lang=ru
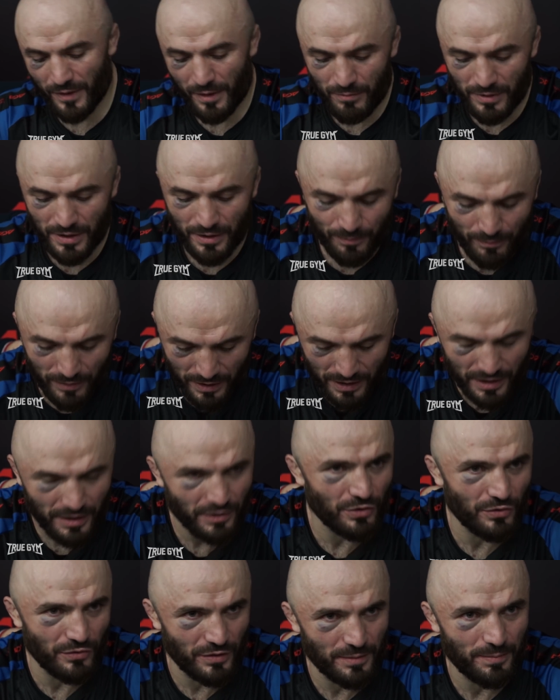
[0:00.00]
мы были
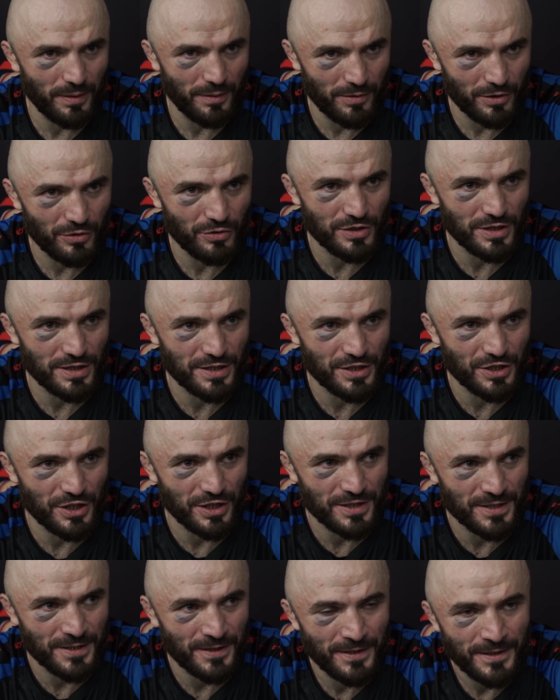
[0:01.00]
готовы и побороться
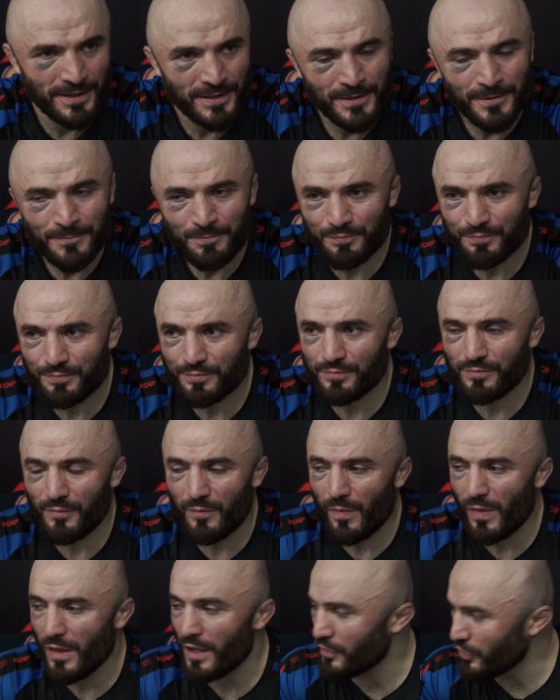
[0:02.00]
сейчас.
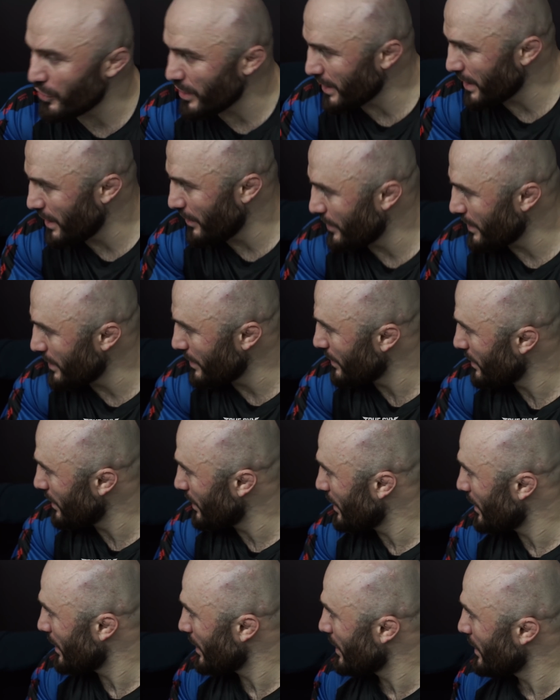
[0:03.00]
Но я говорил
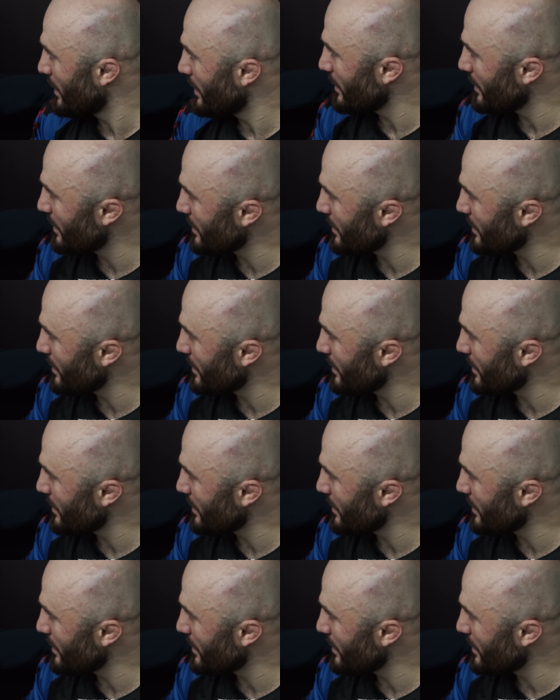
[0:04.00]
э,